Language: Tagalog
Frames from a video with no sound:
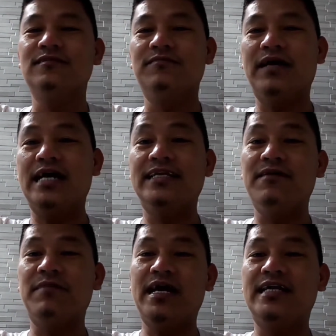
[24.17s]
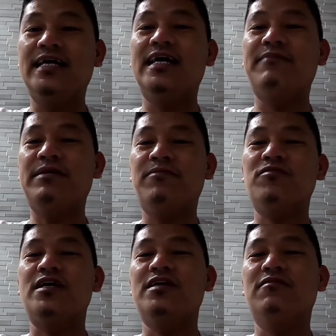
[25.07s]
magandang magandang gabi po
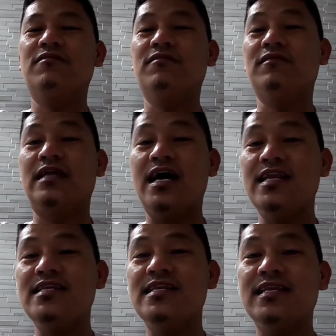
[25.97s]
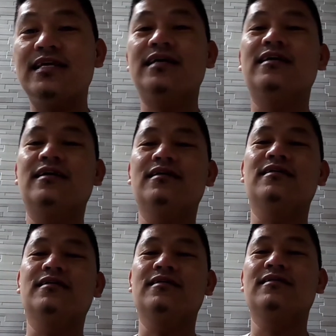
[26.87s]
sa inyong tanan
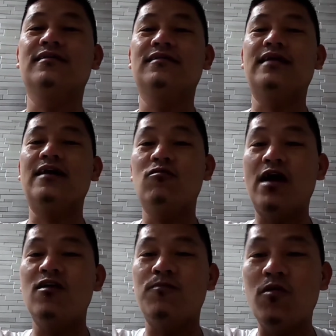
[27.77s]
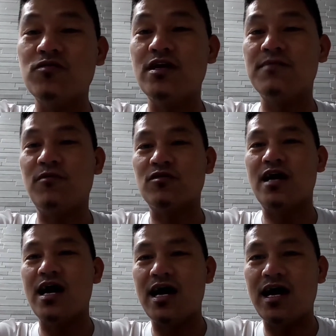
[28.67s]
Uh, Lalo-lalo po dyan po sa
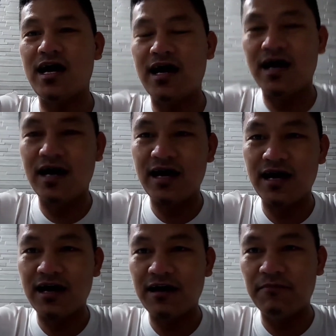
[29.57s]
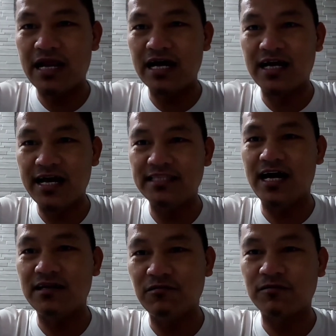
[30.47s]
Barangay
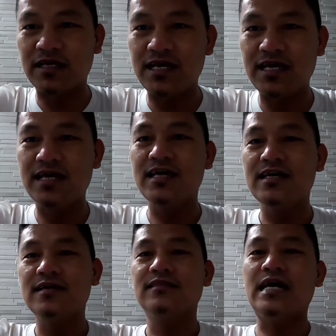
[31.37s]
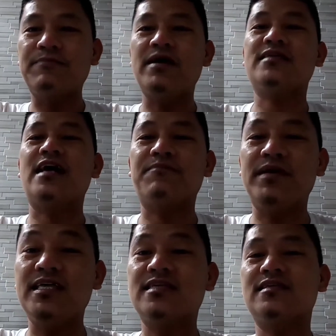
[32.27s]
Daan Norte, Tapas
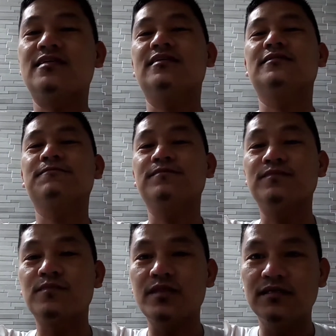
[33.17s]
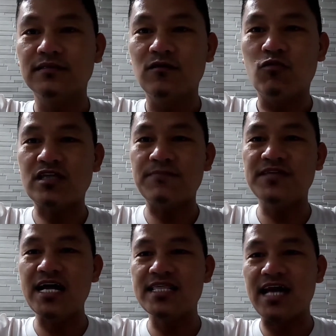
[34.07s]
Capes. What's up
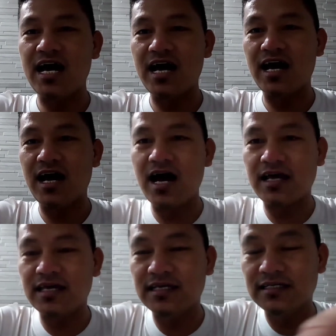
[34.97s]
dyan sa aking